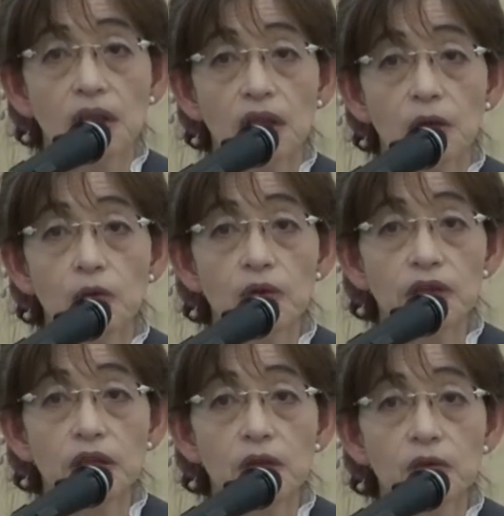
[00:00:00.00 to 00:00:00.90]
えー、こう
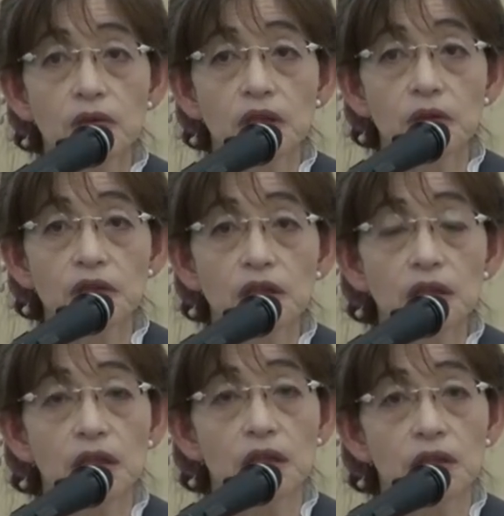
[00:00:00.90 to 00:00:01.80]
いった大人の社
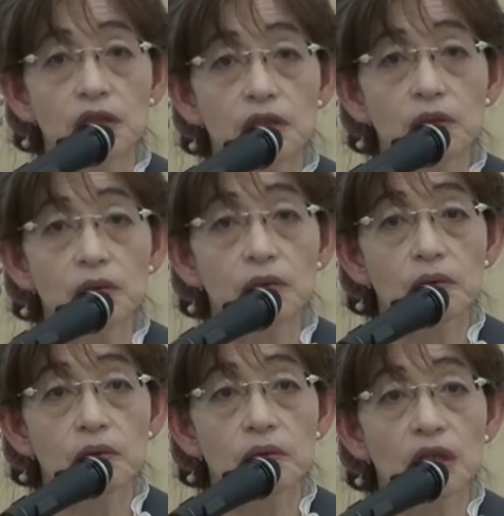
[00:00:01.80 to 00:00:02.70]
会や事情
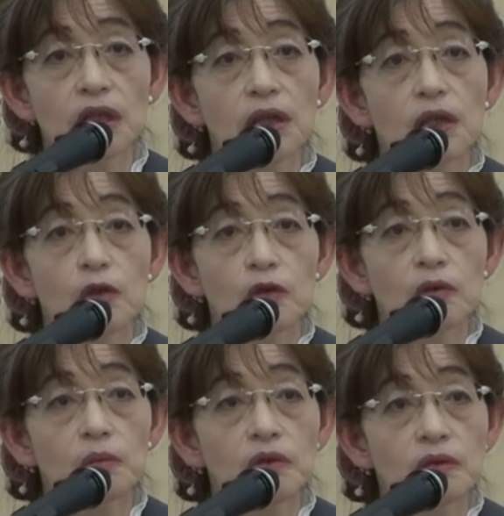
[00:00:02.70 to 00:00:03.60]
というのが子
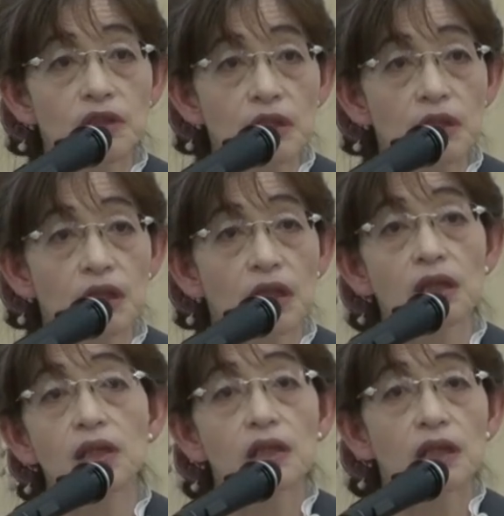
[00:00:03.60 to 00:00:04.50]
どもの性や、